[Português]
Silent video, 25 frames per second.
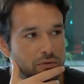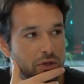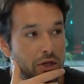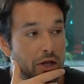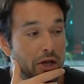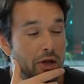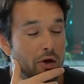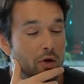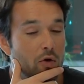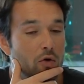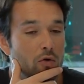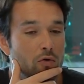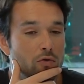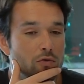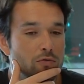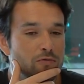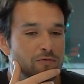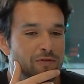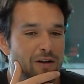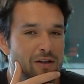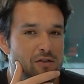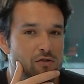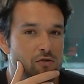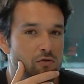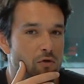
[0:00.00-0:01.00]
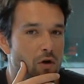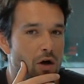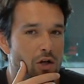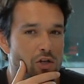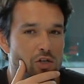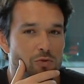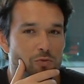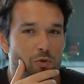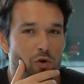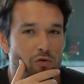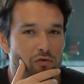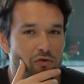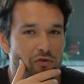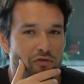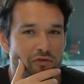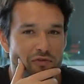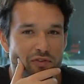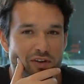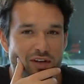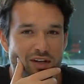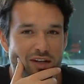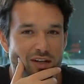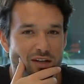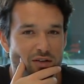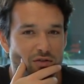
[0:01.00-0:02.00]
Eu faço um ótimo ovo
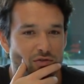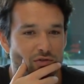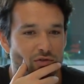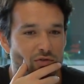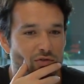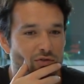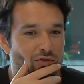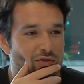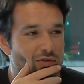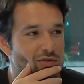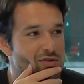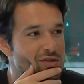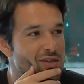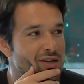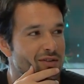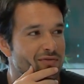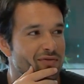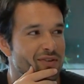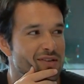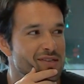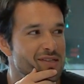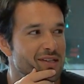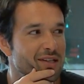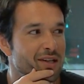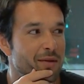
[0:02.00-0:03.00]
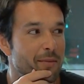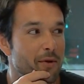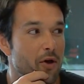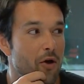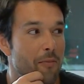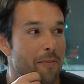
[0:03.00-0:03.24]
frito, sei fazer também